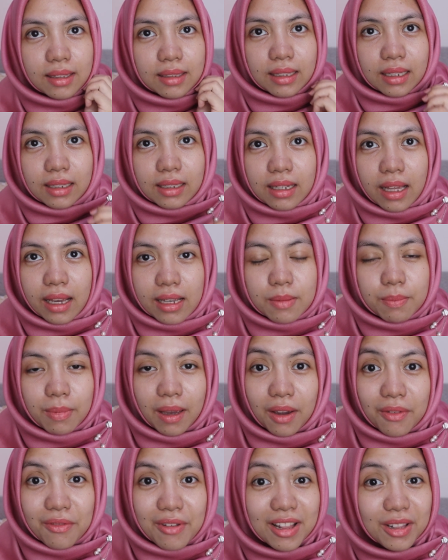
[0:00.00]
Dan ini
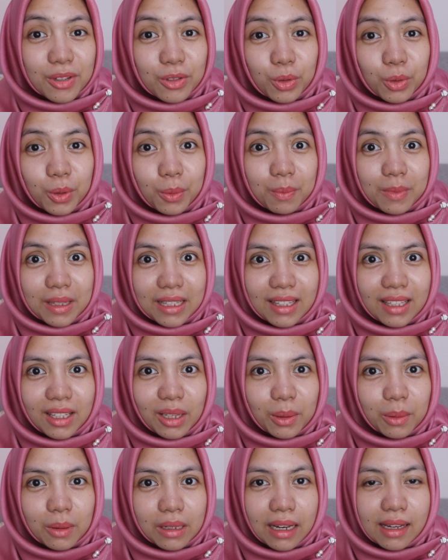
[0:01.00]
SPF-nya cukup
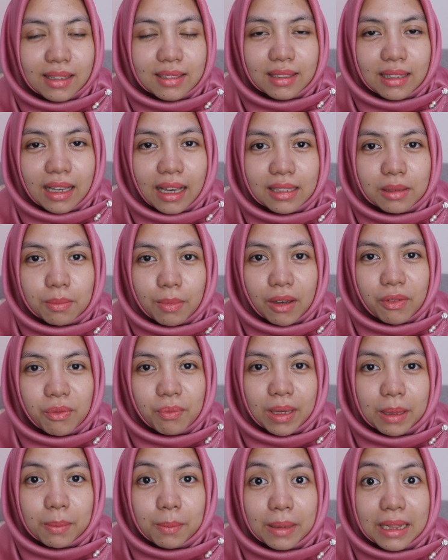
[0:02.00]
tinggi loh guys, SPF
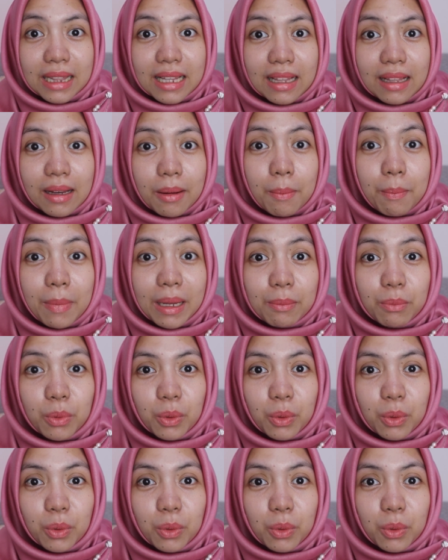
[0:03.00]
45